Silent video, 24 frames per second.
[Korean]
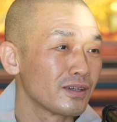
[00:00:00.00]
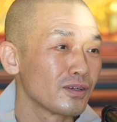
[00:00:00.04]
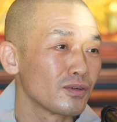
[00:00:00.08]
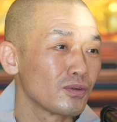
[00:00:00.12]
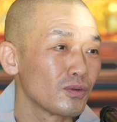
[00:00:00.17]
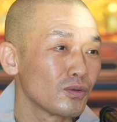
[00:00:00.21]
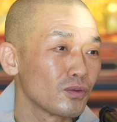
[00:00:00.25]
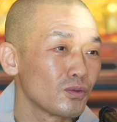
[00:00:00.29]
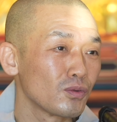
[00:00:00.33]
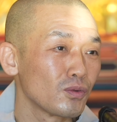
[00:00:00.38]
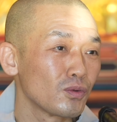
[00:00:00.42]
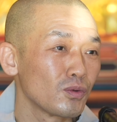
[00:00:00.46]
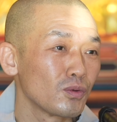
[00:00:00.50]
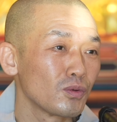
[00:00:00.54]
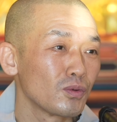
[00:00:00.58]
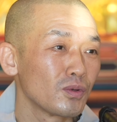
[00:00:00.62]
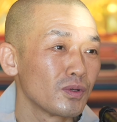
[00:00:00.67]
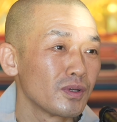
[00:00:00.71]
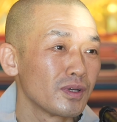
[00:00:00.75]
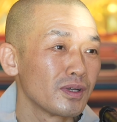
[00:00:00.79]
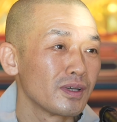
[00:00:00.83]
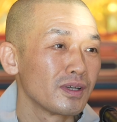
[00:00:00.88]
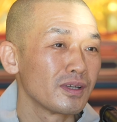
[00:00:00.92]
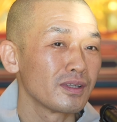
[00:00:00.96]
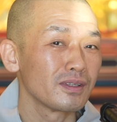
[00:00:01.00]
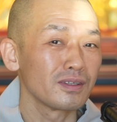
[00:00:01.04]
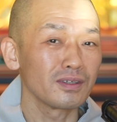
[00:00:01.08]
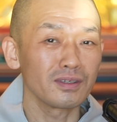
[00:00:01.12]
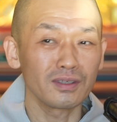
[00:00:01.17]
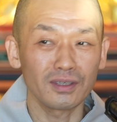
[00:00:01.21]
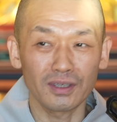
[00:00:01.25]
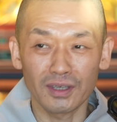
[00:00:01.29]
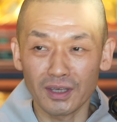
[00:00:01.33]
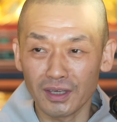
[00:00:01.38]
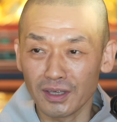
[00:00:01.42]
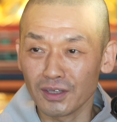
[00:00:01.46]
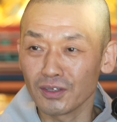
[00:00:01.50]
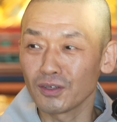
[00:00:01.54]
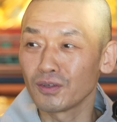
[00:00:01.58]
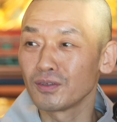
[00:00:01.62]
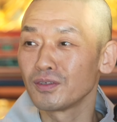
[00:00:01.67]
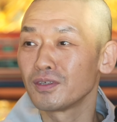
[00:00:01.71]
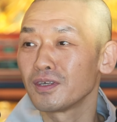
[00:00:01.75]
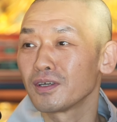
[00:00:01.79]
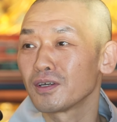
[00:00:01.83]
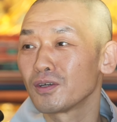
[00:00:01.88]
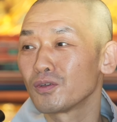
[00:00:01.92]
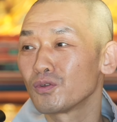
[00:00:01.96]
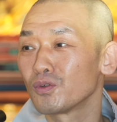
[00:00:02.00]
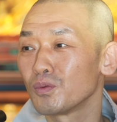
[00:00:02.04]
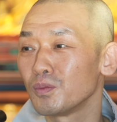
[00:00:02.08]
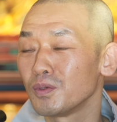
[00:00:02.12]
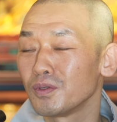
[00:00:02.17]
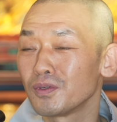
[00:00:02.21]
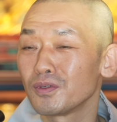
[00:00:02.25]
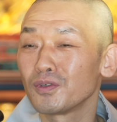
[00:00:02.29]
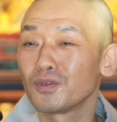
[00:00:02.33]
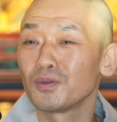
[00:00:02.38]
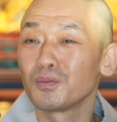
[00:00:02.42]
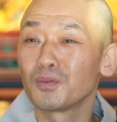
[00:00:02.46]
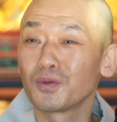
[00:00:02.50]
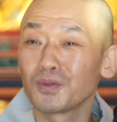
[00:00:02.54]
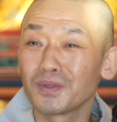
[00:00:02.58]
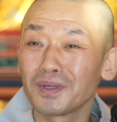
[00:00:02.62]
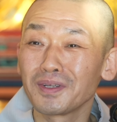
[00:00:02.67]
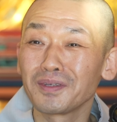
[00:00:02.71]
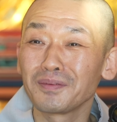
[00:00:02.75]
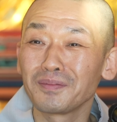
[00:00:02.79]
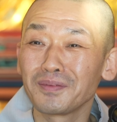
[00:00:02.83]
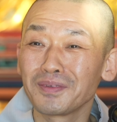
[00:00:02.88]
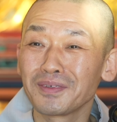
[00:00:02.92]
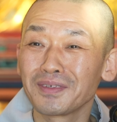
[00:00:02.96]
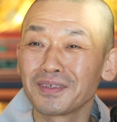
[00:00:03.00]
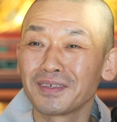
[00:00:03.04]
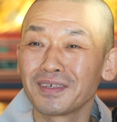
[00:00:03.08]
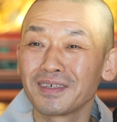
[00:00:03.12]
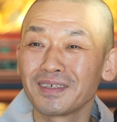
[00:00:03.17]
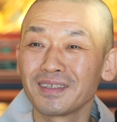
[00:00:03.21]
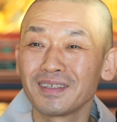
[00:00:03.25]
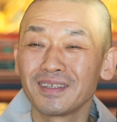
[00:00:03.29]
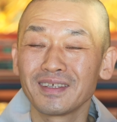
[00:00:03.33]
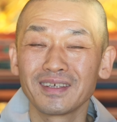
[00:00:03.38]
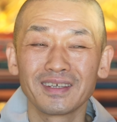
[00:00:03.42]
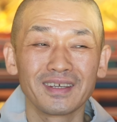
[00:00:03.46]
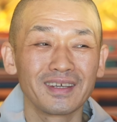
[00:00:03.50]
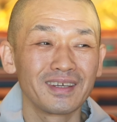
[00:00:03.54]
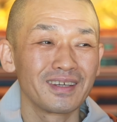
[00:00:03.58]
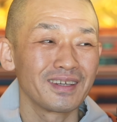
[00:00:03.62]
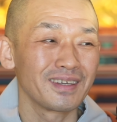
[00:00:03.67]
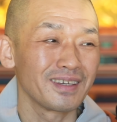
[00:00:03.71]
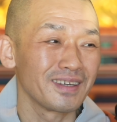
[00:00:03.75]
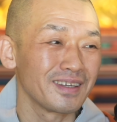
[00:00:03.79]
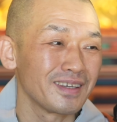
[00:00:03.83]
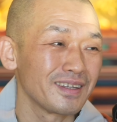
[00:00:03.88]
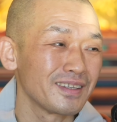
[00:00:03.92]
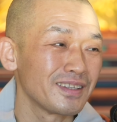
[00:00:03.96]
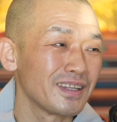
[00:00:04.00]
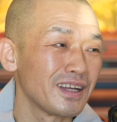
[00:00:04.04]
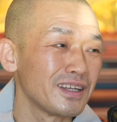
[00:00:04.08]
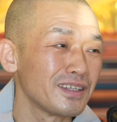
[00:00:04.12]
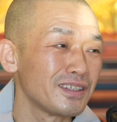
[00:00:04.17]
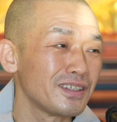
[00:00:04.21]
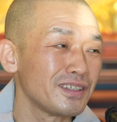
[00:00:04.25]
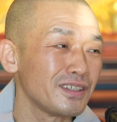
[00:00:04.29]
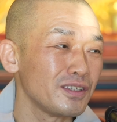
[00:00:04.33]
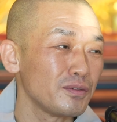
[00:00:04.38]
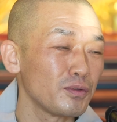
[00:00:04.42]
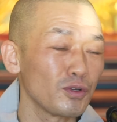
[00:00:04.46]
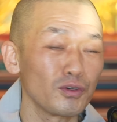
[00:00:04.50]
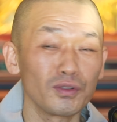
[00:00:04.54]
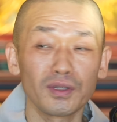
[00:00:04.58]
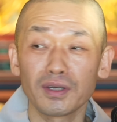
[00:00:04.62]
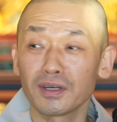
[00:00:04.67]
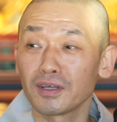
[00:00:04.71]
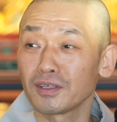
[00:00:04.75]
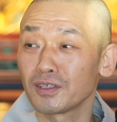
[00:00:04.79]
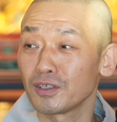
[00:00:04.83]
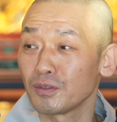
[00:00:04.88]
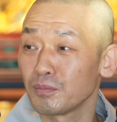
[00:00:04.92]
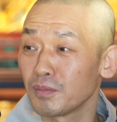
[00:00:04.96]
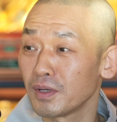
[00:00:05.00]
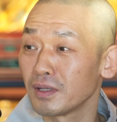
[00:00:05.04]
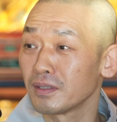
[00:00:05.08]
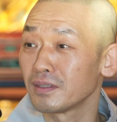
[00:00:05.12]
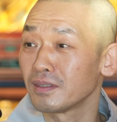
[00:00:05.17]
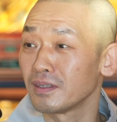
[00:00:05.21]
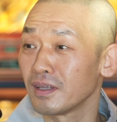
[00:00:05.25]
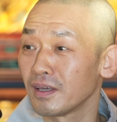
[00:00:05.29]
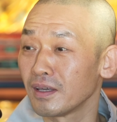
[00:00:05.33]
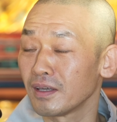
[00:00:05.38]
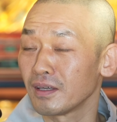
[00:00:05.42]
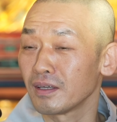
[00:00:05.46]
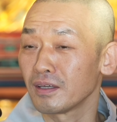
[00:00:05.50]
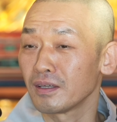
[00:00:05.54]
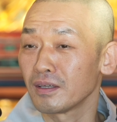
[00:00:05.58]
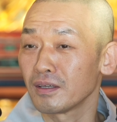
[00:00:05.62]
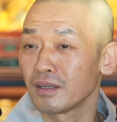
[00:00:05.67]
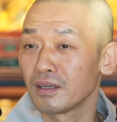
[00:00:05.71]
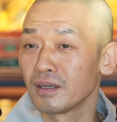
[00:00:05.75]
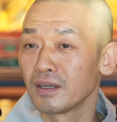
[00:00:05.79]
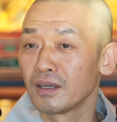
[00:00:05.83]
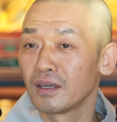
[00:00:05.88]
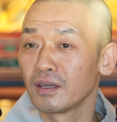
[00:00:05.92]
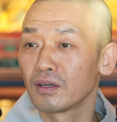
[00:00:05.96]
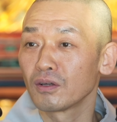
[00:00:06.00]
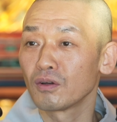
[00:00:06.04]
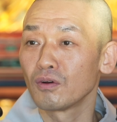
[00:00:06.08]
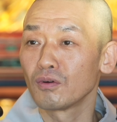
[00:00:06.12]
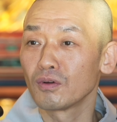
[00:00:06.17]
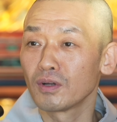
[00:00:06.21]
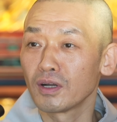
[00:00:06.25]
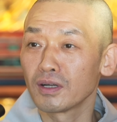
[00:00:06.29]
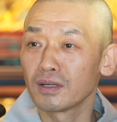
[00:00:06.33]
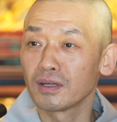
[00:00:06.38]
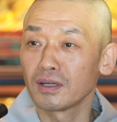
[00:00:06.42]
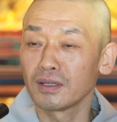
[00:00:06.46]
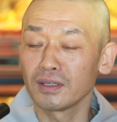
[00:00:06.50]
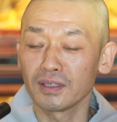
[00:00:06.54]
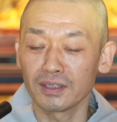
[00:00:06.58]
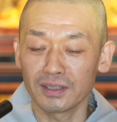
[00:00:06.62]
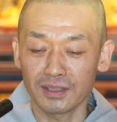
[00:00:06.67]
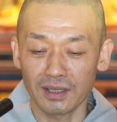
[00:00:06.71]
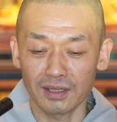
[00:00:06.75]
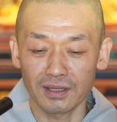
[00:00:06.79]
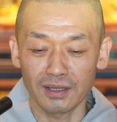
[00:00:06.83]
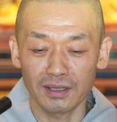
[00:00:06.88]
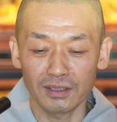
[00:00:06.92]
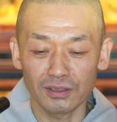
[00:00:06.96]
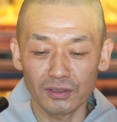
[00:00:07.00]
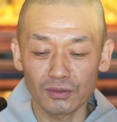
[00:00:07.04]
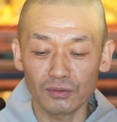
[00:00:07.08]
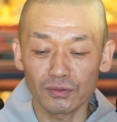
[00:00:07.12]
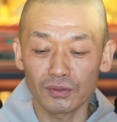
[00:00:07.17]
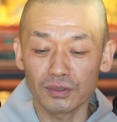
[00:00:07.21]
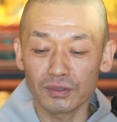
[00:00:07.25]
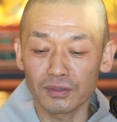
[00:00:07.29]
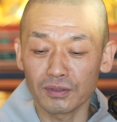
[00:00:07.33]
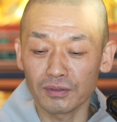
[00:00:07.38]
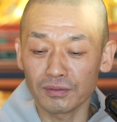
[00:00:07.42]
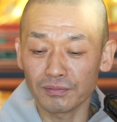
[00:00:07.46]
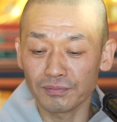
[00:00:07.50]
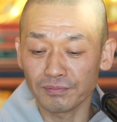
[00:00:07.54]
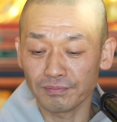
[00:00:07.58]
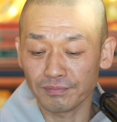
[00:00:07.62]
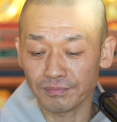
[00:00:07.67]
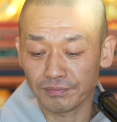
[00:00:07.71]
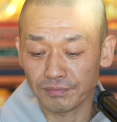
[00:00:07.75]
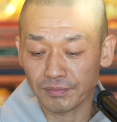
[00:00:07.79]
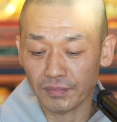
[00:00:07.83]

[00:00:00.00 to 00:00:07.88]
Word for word: 그리고 또 특히 연세가 좀 있으신 보살님들은 예, 날씨 변화가 심할 때 건강 관리 잘 하시고요.